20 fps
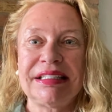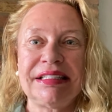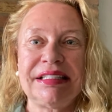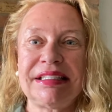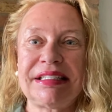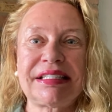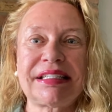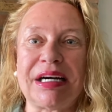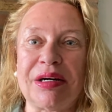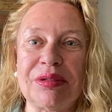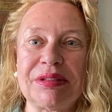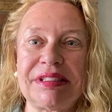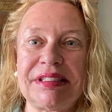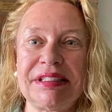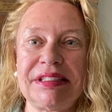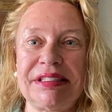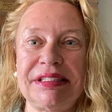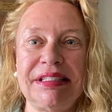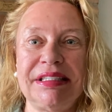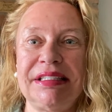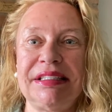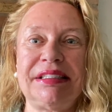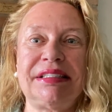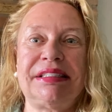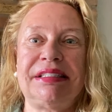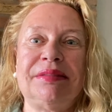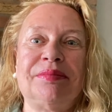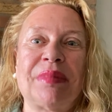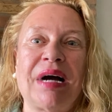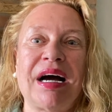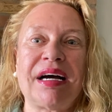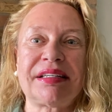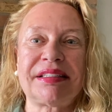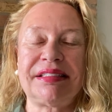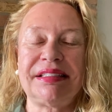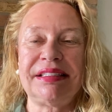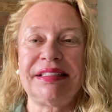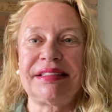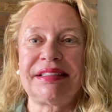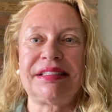die traut sich nicht, die
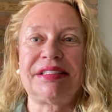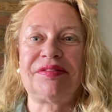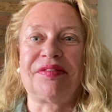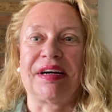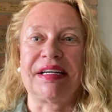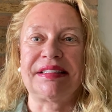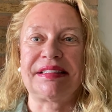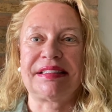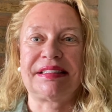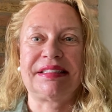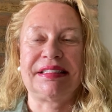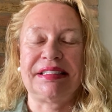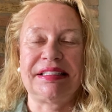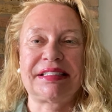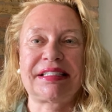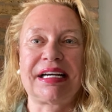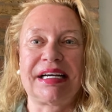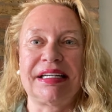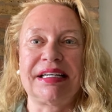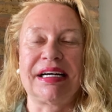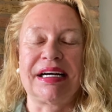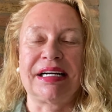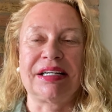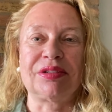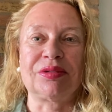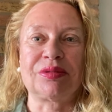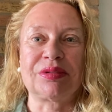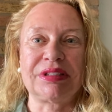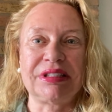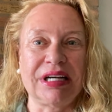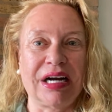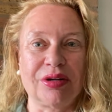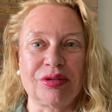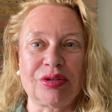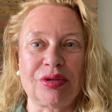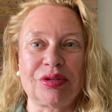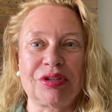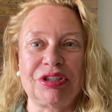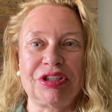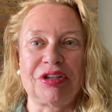macht nichts, ich weiß es nicht, keine Ahnung. Die haut
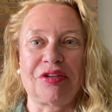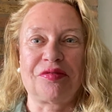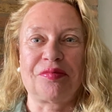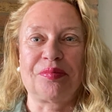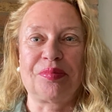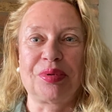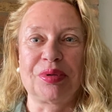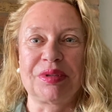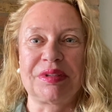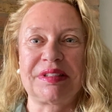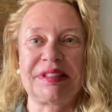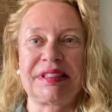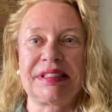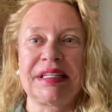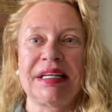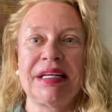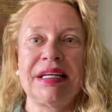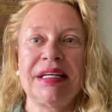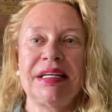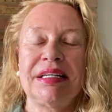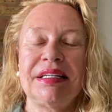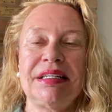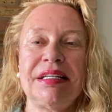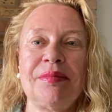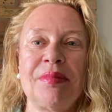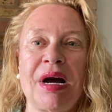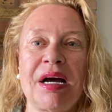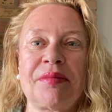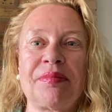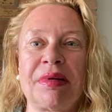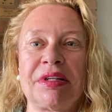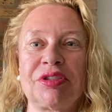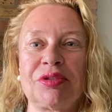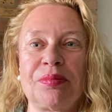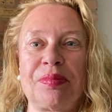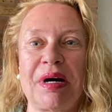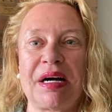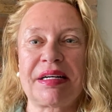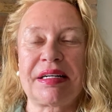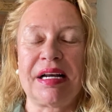auch nicht auf den Putz. Die macht mal so
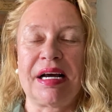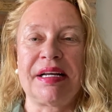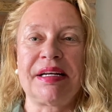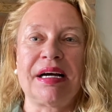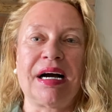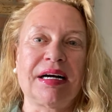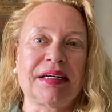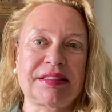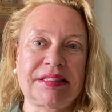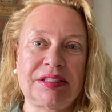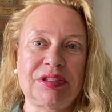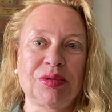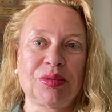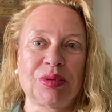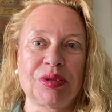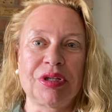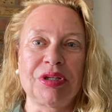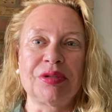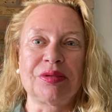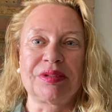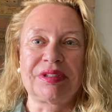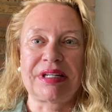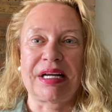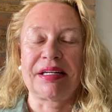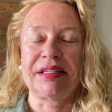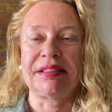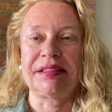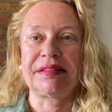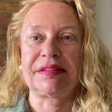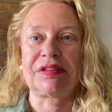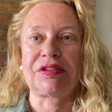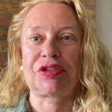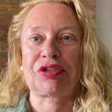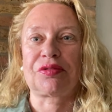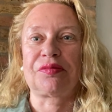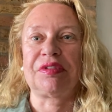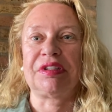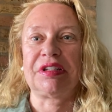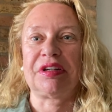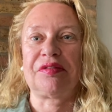ein paar kleine Aktionen und dann ist es
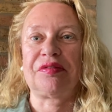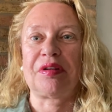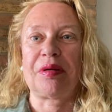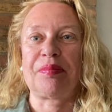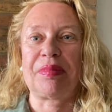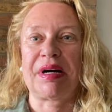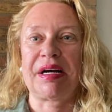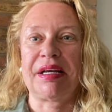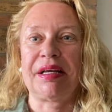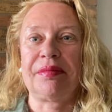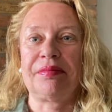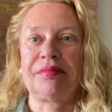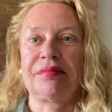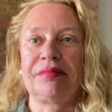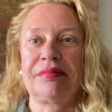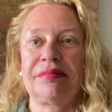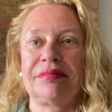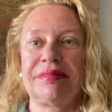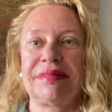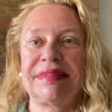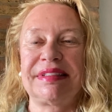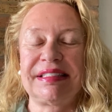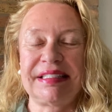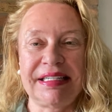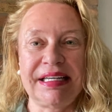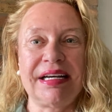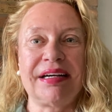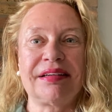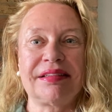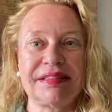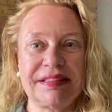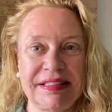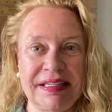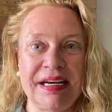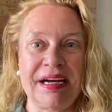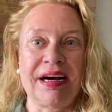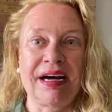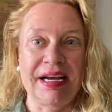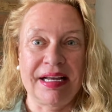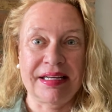schon wieder vorbei. Sehr,
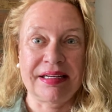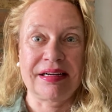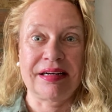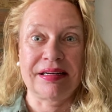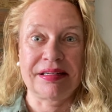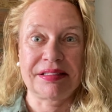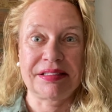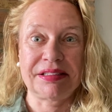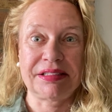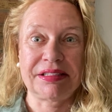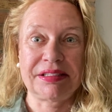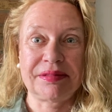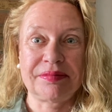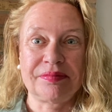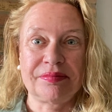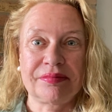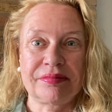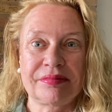sehr eigenartig.